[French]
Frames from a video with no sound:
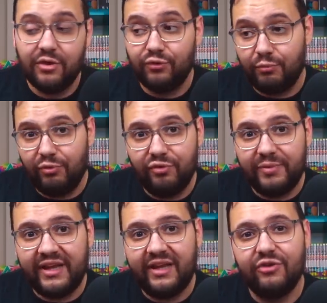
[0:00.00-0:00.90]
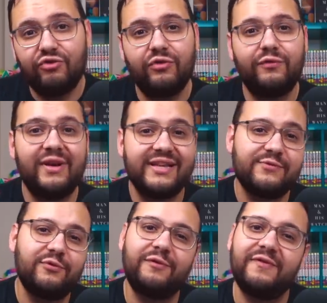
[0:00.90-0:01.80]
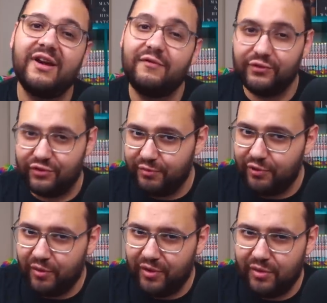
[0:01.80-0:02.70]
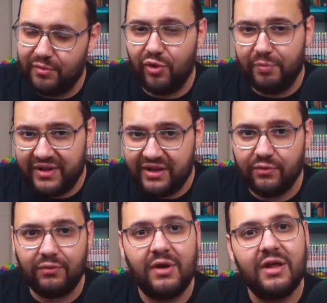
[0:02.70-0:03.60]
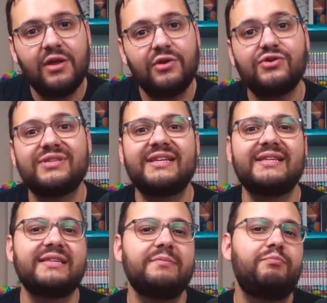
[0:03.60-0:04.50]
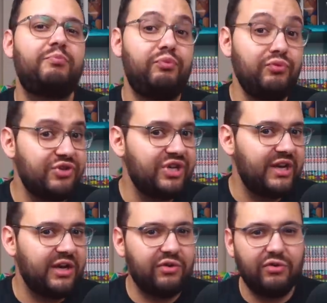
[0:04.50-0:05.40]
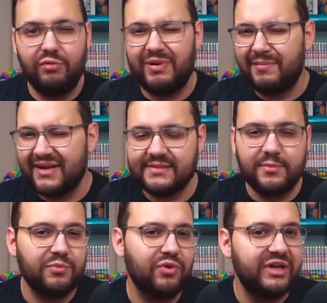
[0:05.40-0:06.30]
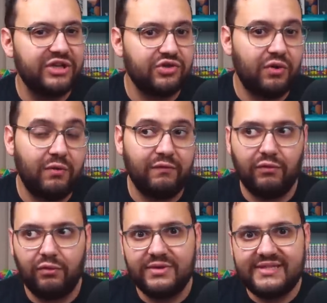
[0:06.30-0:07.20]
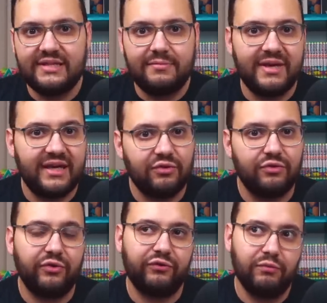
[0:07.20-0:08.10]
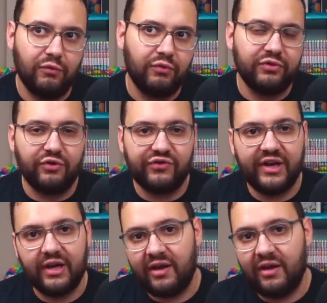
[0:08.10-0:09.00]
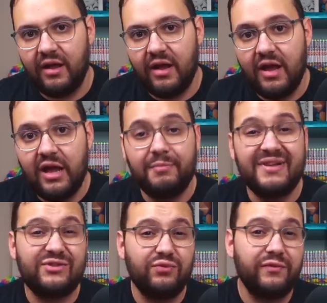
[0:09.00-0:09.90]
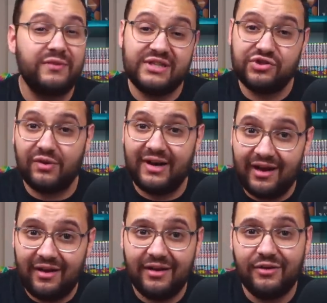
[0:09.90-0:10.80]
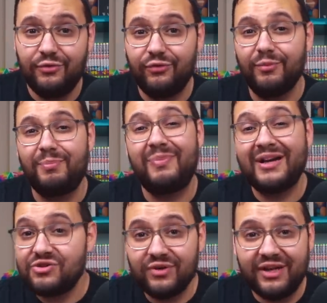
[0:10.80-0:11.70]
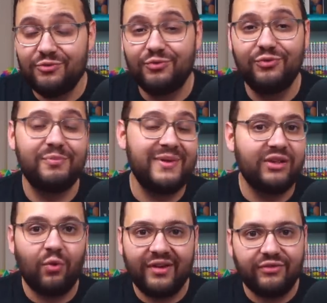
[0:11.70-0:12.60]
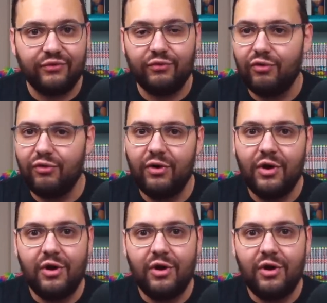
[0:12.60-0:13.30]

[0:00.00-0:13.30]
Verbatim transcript: Donc pour le prix, je vous laisse vous faire votre propre opinion. Je sais que c'est plus cher que le prix maximum que les gens vont oser mettre dans une montre en général. Mais souvent, ces gens-là ne sont pas choqués du tout de payer 300 euros